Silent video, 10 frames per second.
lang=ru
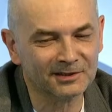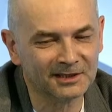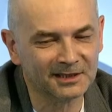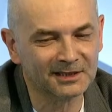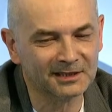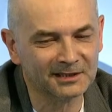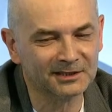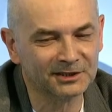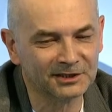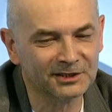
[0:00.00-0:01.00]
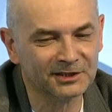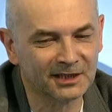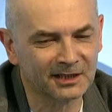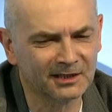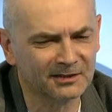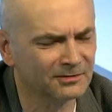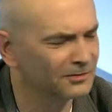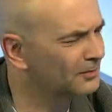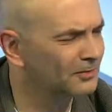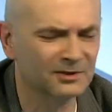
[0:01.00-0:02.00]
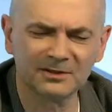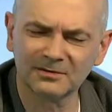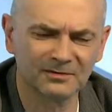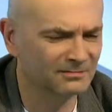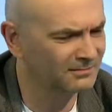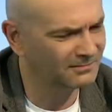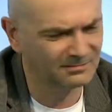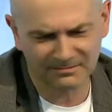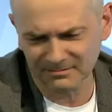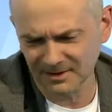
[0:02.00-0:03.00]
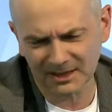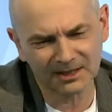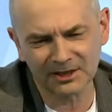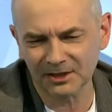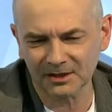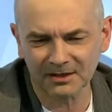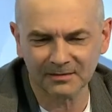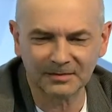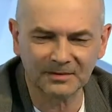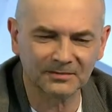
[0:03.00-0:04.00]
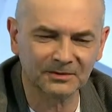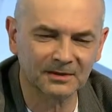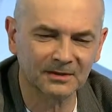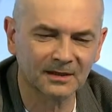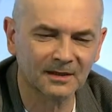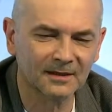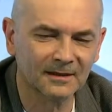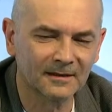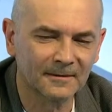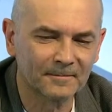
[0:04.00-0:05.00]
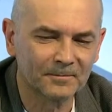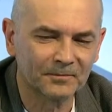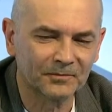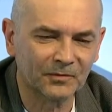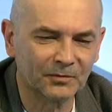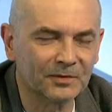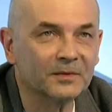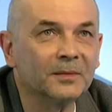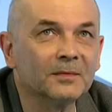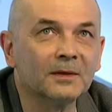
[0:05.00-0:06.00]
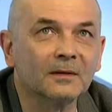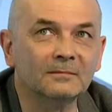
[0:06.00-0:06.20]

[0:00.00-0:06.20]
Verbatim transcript: деятельность, жизнь театра очень насыщенная, потому что, ну, вот, например,